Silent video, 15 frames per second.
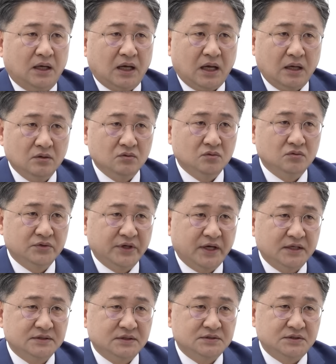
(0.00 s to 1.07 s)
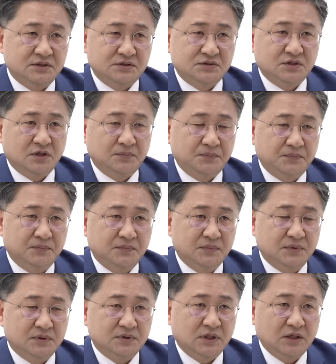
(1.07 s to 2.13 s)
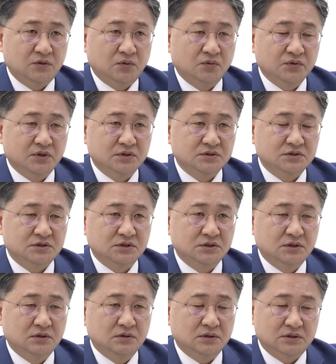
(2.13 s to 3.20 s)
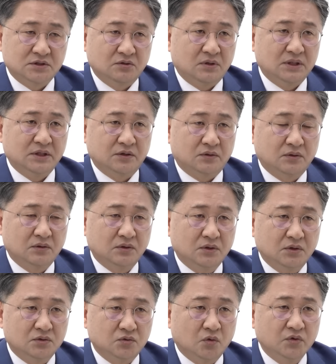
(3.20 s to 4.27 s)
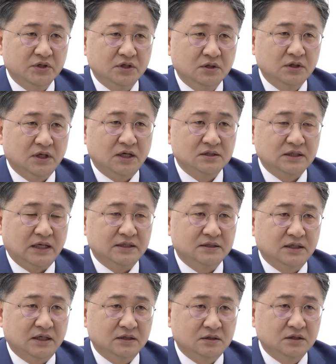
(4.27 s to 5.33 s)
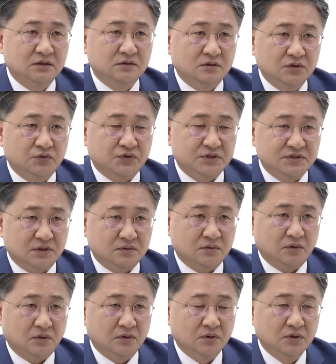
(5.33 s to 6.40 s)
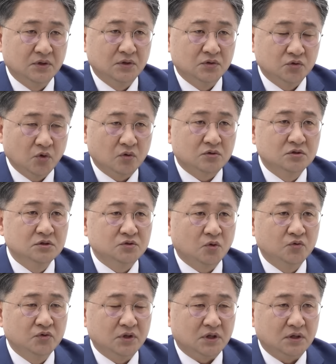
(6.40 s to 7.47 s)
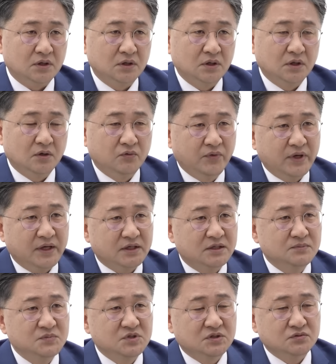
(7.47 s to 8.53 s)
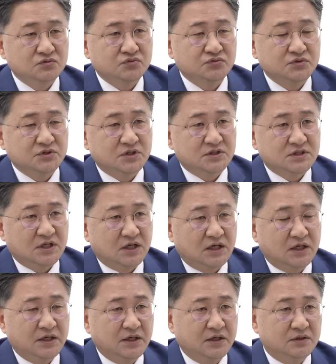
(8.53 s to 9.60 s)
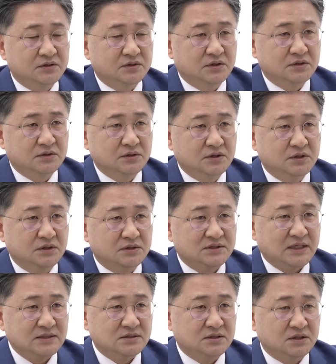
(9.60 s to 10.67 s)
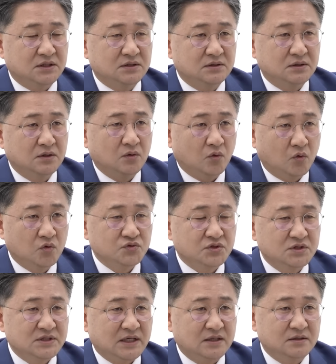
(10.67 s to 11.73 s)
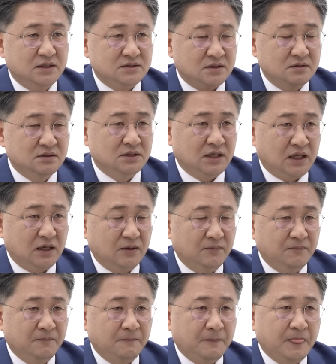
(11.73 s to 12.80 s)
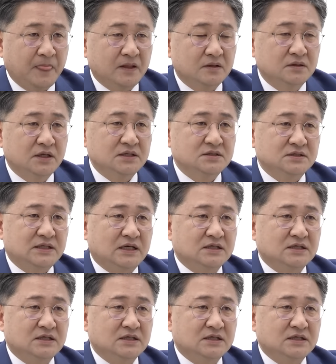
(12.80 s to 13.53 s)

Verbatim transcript: 한국은행에서 직접 대통령실 청와대로 돈이 흘러간 거 아닌가 하는 그런 의혹이 있었고 또 그 돈을 왜 김정숙 여사의 어떤 이 사적인 옷을 사는 데 썼는가 그래서